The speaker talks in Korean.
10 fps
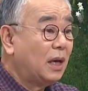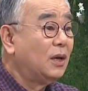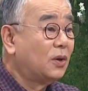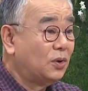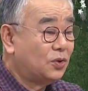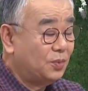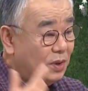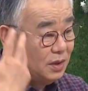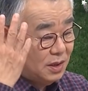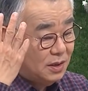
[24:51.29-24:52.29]

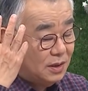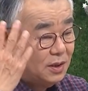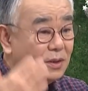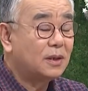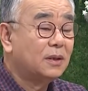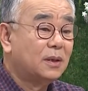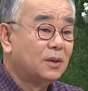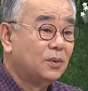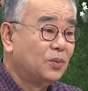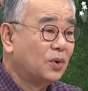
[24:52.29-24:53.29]
읽어주면 그것을
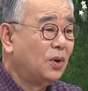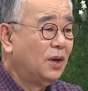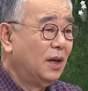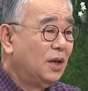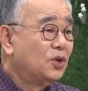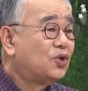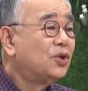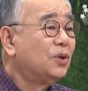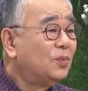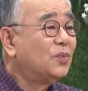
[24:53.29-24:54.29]
들음으로
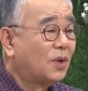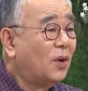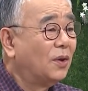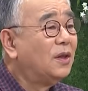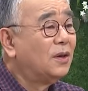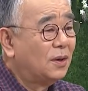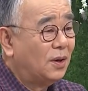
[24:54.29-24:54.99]
쉬움을 얻는